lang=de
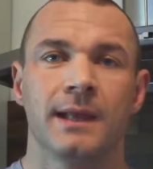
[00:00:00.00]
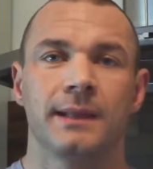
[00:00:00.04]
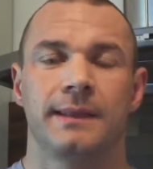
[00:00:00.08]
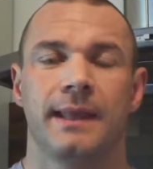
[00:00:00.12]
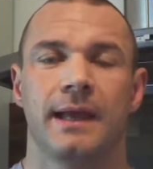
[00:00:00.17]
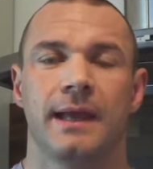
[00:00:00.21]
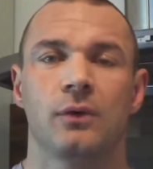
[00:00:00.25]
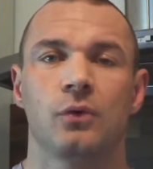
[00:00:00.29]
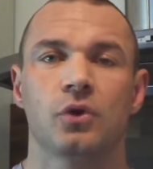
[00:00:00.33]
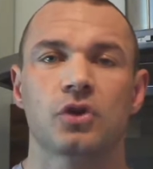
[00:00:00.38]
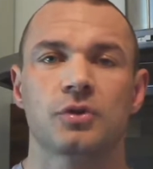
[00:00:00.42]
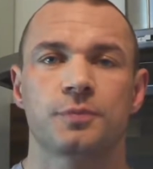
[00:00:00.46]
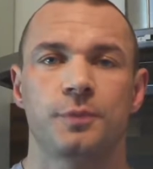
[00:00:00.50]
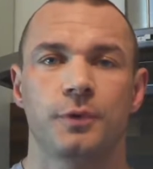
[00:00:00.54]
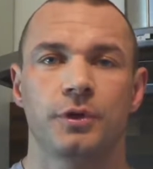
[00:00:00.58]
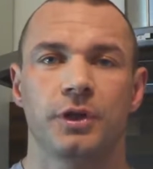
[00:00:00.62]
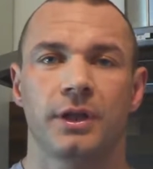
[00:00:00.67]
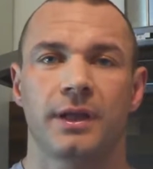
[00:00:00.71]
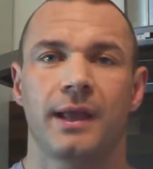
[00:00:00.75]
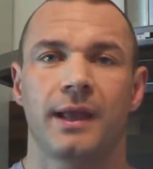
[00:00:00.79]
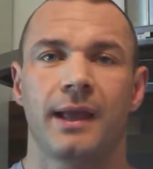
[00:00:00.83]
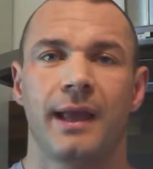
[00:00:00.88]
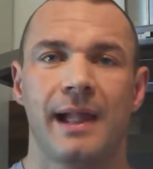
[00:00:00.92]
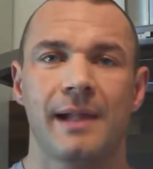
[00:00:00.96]
Der
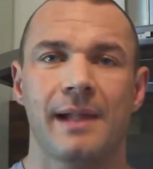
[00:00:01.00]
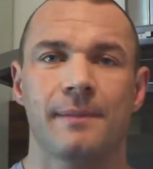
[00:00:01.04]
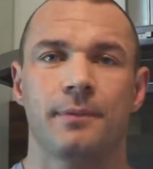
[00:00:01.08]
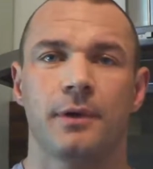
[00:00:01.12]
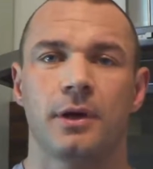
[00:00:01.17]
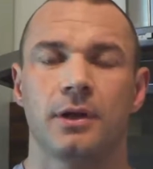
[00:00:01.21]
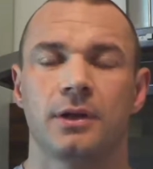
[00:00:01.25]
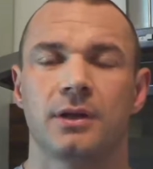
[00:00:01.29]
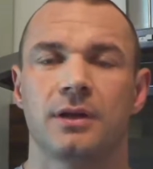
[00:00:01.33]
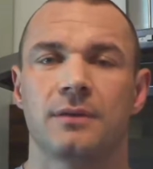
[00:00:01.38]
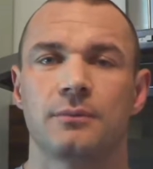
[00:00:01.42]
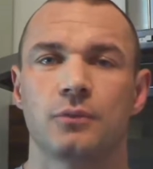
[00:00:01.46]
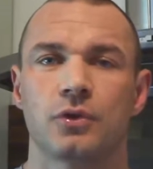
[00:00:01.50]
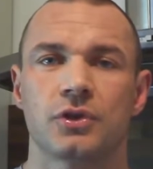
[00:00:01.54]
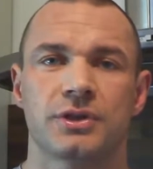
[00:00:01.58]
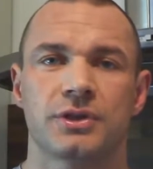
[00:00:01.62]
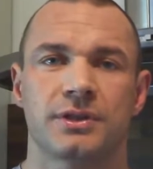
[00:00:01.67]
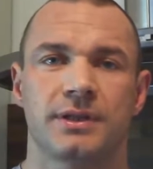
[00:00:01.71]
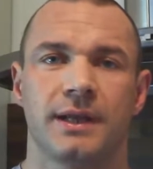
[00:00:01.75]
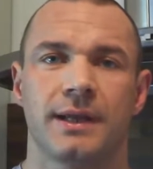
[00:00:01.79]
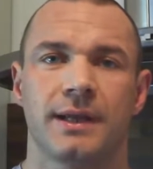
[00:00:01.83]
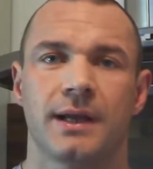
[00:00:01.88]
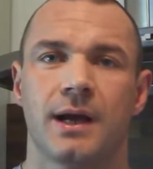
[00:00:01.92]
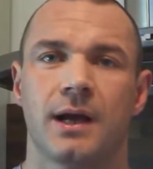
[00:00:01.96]
ursprüngliche Hellburner
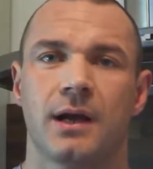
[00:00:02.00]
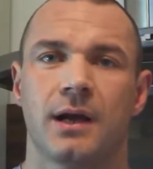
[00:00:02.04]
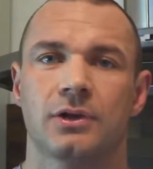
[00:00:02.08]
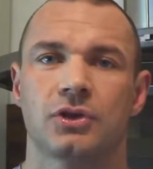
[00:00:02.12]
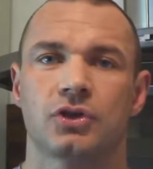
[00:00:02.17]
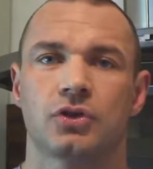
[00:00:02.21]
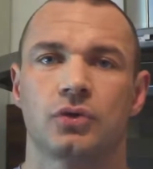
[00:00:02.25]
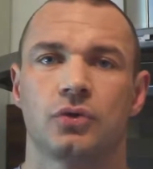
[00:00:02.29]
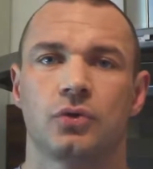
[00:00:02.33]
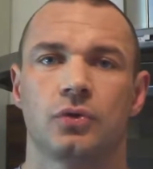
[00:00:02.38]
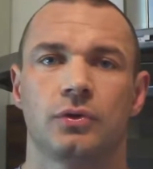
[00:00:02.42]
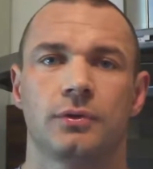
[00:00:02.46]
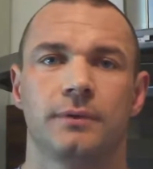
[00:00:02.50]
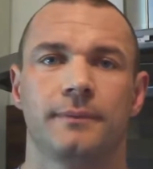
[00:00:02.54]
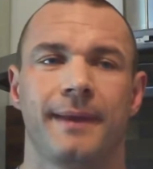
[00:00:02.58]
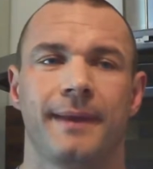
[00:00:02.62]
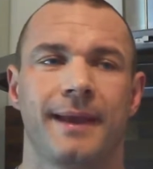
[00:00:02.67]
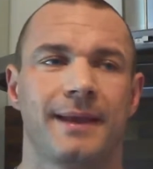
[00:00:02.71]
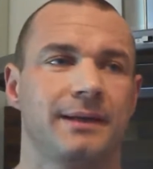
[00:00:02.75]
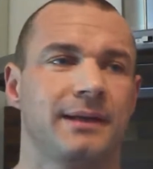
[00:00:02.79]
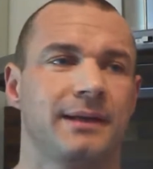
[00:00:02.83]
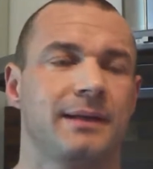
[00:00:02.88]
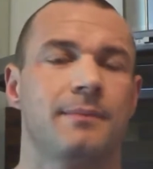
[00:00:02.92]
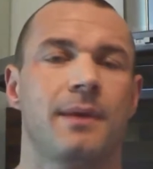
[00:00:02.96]
musste ja schon
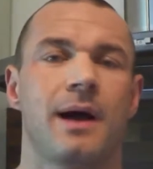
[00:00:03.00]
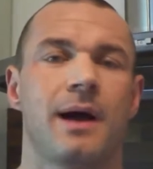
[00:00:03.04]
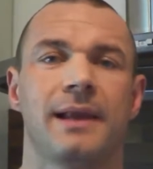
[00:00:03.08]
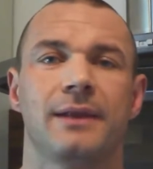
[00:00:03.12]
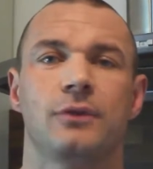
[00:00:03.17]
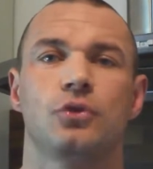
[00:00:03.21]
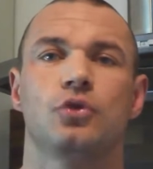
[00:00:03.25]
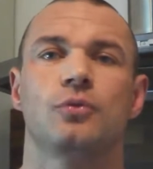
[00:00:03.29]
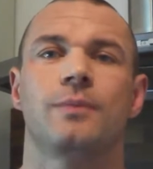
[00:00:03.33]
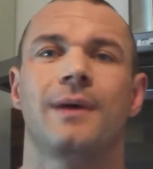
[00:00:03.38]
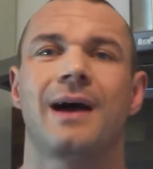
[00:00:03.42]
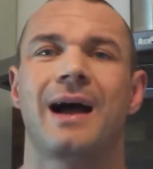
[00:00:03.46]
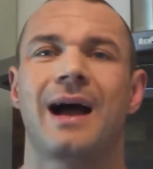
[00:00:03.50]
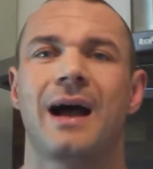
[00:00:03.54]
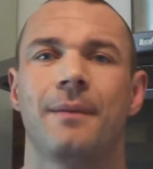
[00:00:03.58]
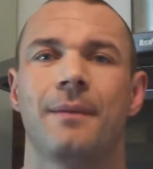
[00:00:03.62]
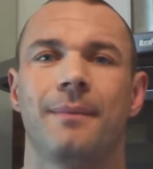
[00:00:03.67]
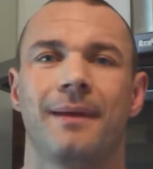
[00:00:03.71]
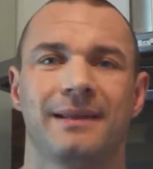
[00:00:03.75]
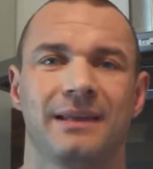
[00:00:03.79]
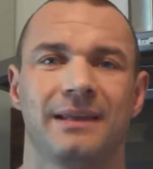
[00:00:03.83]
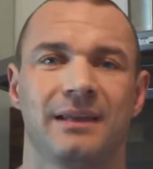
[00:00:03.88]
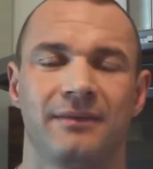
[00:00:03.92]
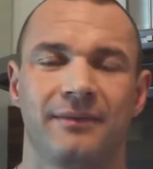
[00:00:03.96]
mehrere Male
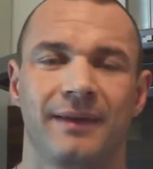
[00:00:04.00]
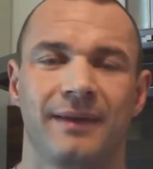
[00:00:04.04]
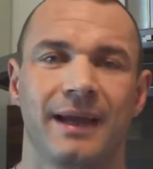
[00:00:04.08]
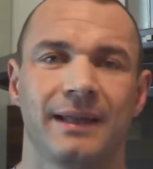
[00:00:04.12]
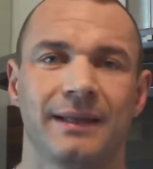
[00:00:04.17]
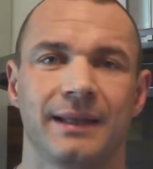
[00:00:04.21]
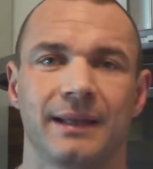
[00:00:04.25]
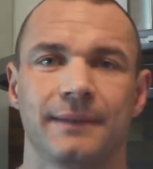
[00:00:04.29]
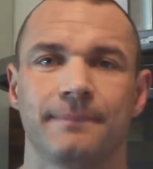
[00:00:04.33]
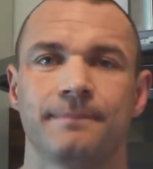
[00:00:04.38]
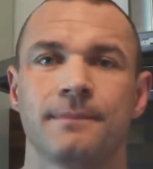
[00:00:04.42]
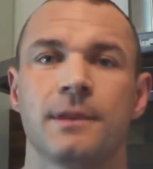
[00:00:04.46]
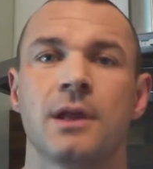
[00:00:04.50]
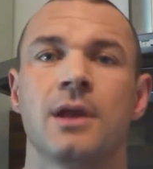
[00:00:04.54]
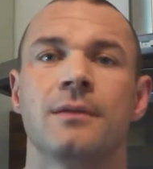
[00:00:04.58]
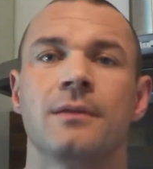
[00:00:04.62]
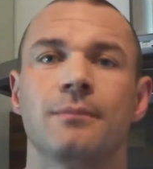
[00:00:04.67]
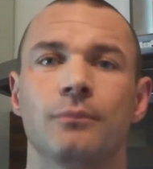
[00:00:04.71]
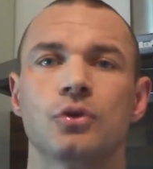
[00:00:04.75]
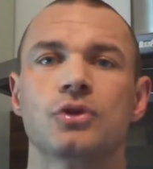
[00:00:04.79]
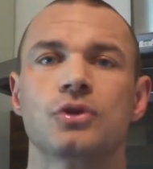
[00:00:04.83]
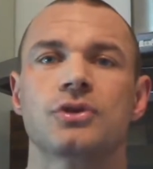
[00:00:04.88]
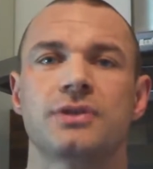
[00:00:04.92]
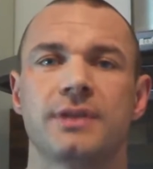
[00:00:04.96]
überarbeitet werden,
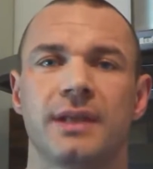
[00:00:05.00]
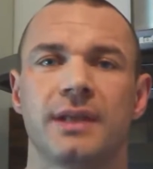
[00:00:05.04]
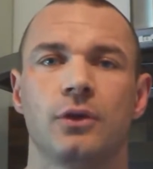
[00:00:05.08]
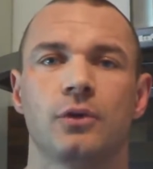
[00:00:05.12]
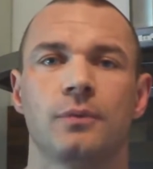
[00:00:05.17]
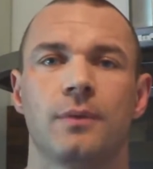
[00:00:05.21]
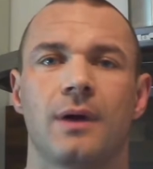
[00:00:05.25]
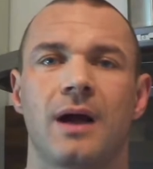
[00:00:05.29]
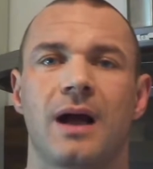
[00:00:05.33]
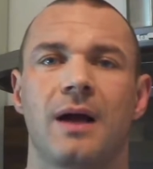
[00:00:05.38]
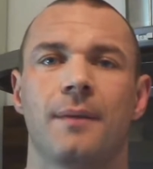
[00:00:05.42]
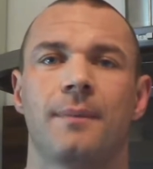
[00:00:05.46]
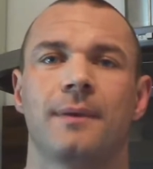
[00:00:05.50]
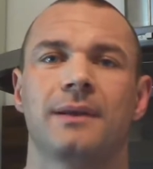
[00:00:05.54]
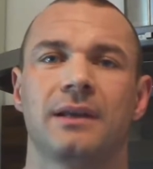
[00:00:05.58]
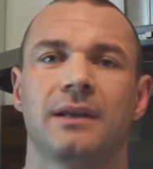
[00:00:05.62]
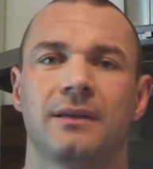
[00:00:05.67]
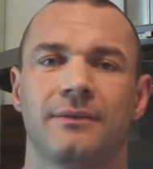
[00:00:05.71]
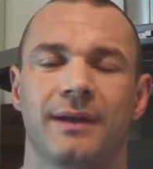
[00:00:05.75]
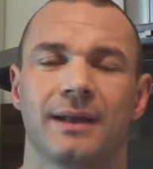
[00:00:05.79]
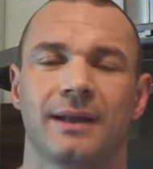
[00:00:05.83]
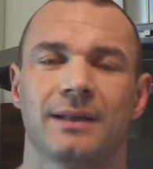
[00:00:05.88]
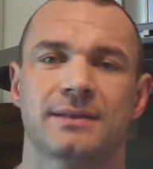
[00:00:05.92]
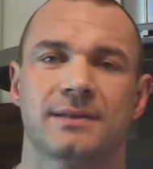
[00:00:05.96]
musste
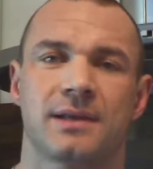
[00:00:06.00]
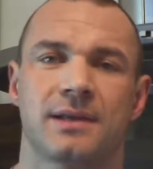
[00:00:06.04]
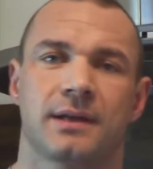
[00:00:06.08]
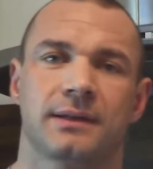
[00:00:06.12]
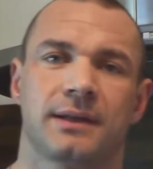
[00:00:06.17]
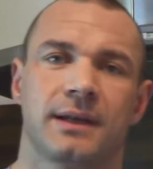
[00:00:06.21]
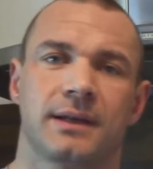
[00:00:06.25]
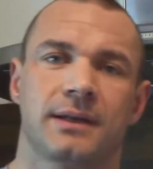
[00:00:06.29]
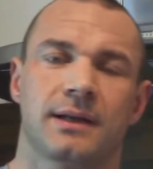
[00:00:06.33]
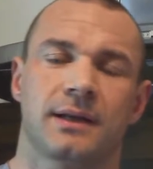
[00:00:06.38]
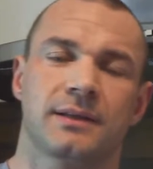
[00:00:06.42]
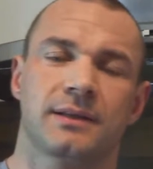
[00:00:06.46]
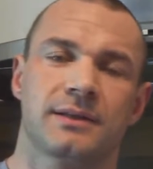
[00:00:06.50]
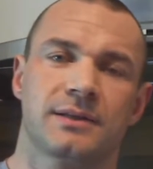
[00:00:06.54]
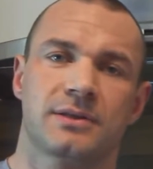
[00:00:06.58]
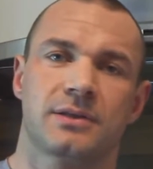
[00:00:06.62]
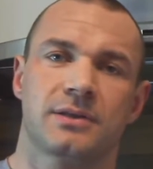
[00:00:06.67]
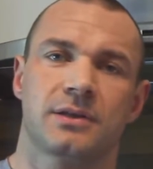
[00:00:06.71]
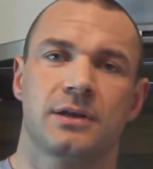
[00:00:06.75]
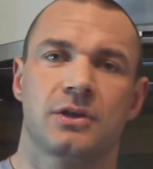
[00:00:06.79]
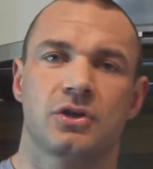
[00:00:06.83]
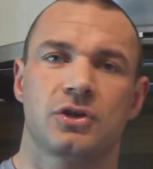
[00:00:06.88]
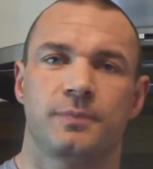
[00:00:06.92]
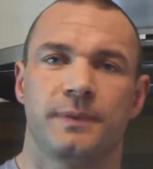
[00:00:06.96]
überarbeitet werden, sage ich ganz
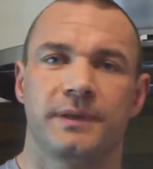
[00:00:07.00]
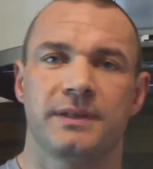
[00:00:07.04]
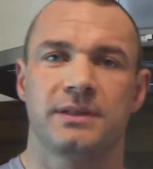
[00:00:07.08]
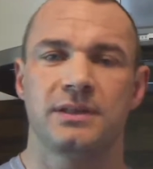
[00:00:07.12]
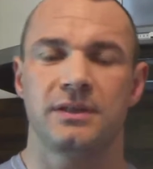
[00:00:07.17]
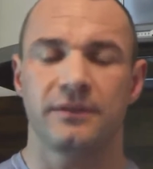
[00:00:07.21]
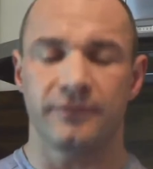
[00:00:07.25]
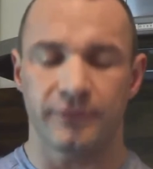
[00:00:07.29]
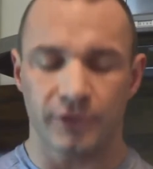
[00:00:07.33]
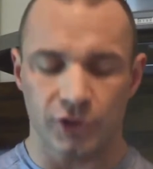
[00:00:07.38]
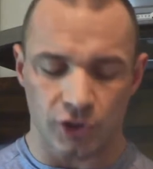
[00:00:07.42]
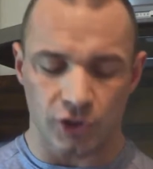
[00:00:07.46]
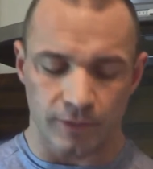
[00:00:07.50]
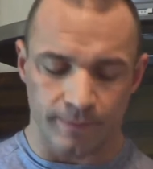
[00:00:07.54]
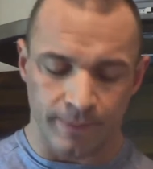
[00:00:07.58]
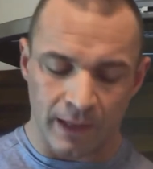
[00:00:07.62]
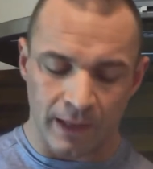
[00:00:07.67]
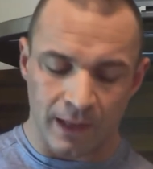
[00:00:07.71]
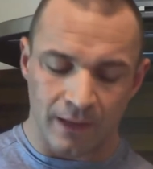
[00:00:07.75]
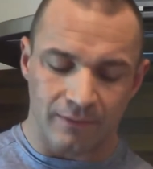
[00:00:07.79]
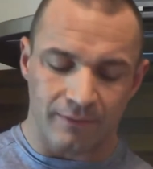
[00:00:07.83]
äh, spezifisch,